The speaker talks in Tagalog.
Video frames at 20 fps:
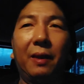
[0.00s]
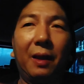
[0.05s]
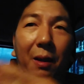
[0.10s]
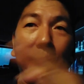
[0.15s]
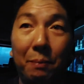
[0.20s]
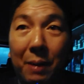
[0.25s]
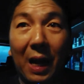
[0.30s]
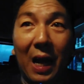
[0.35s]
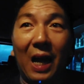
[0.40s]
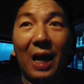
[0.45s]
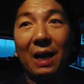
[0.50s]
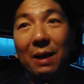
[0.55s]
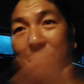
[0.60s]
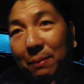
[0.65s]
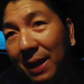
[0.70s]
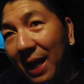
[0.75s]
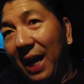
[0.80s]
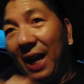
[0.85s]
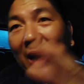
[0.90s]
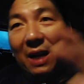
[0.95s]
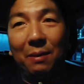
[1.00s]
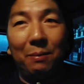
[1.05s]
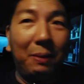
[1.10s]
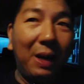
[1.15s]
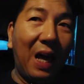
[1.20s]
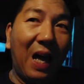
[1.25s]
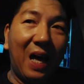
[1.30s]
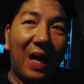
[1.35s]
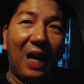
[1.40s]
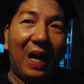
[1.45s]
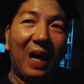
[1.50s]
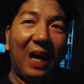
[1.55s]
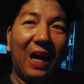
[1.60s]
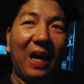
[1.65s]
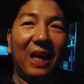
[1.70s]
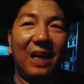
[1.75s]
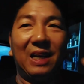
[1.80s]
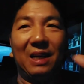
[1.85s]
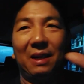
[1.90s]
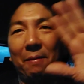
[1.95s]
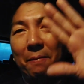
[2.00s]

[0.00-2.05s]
vlog, vlog, vlog!